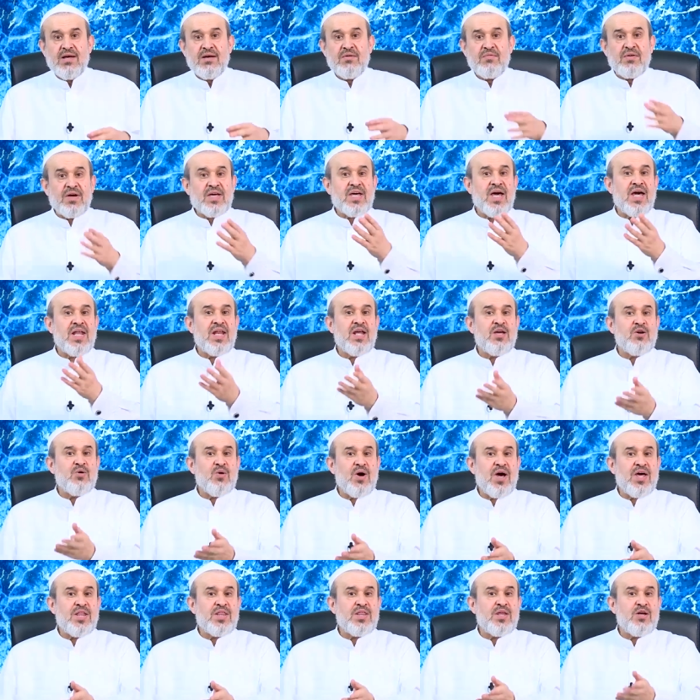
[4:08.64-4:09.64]
فكان
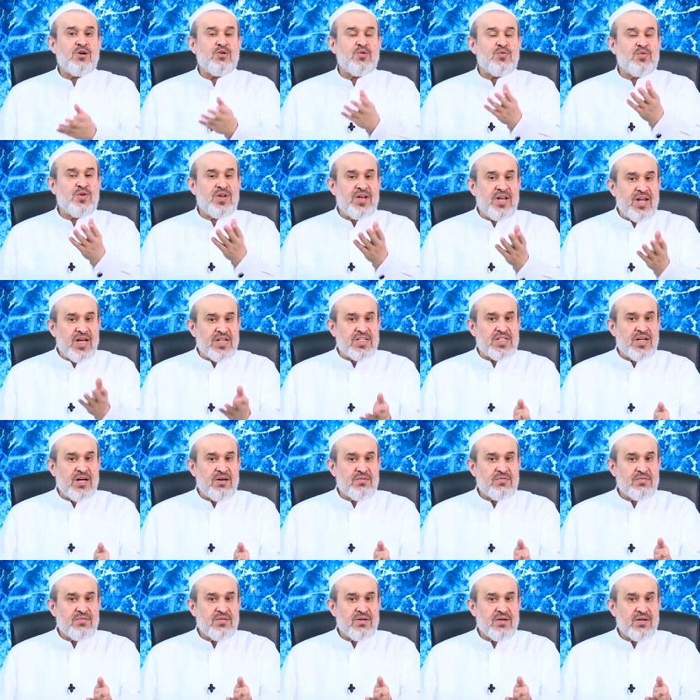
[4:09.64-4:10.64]
يؤذن في
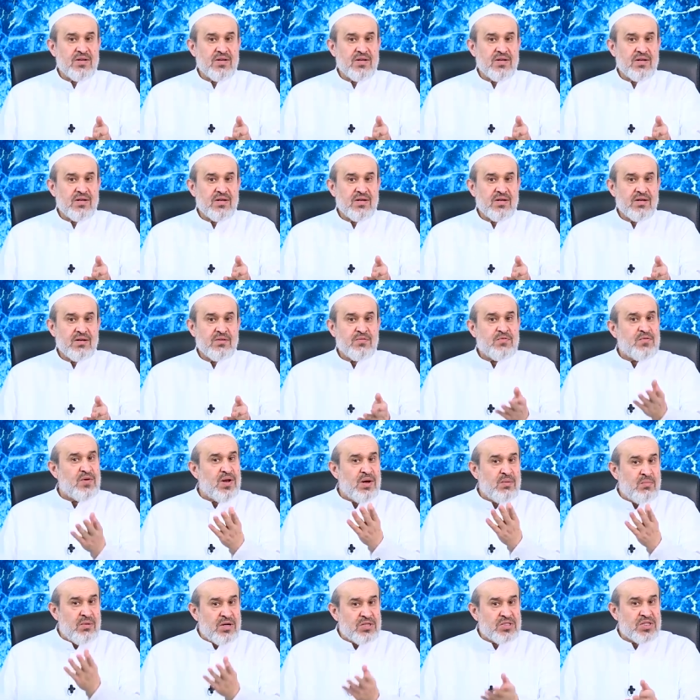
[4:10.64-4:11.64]
النجف في
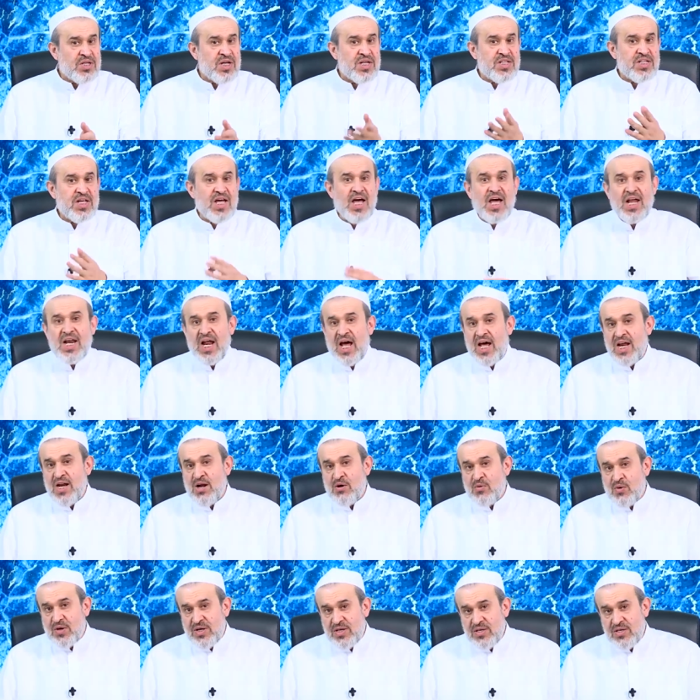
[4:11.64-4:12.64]
المشهد
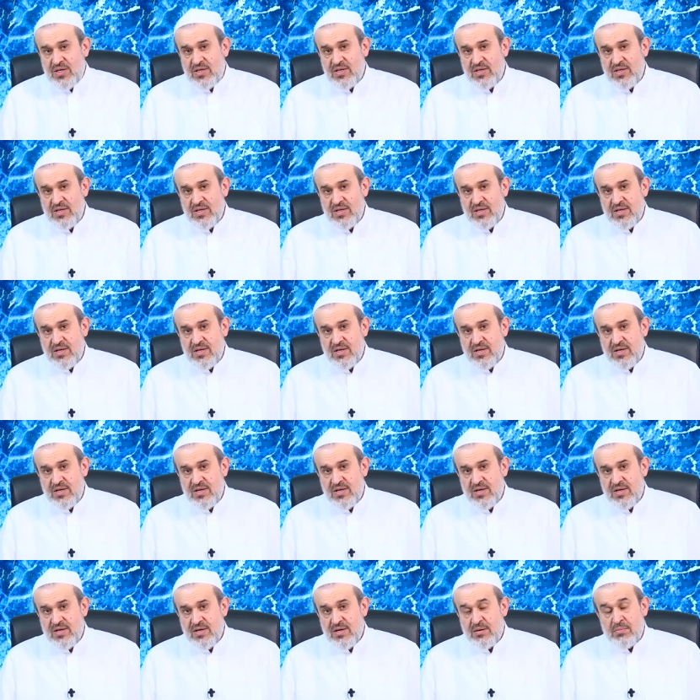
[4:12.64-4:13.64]
العلوي
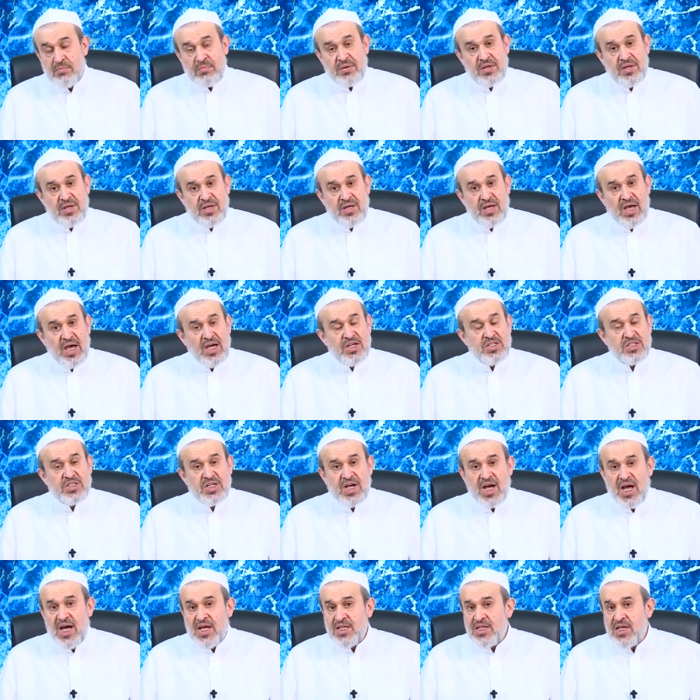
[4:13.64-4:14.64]

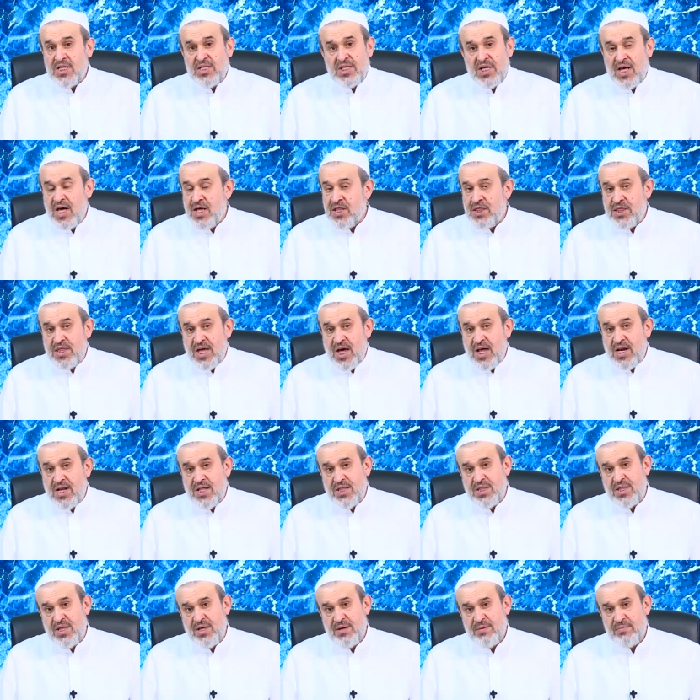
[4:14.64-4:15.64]
بالشهادة
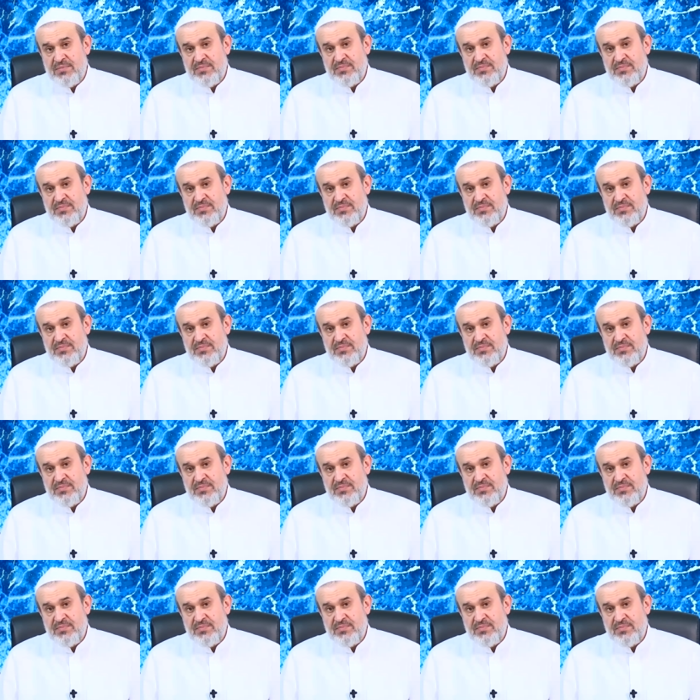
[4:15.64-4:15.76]
الثالثة